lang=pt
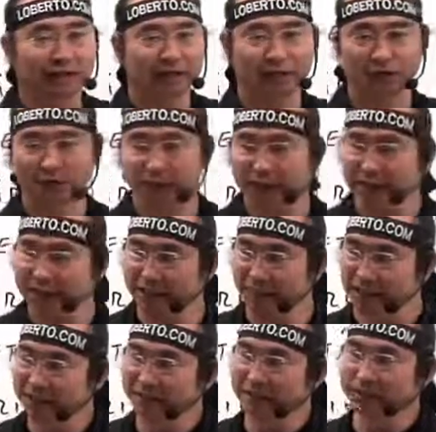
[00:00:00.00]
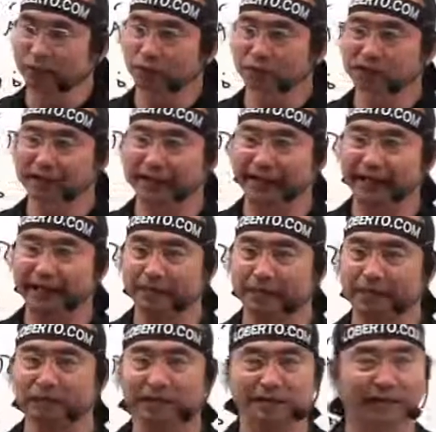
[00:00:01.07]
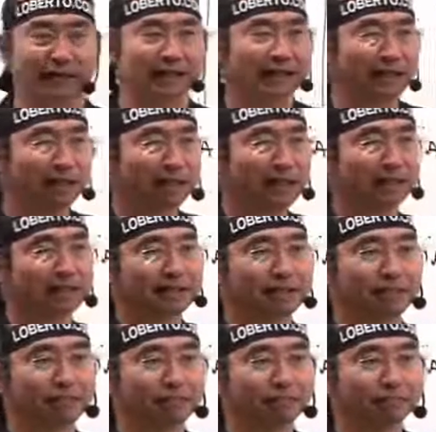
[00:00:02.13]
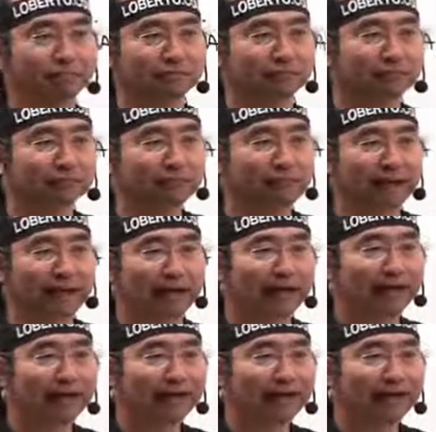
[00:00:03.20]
eu tenho que chamar as pessoas de TI para fazer adaptação para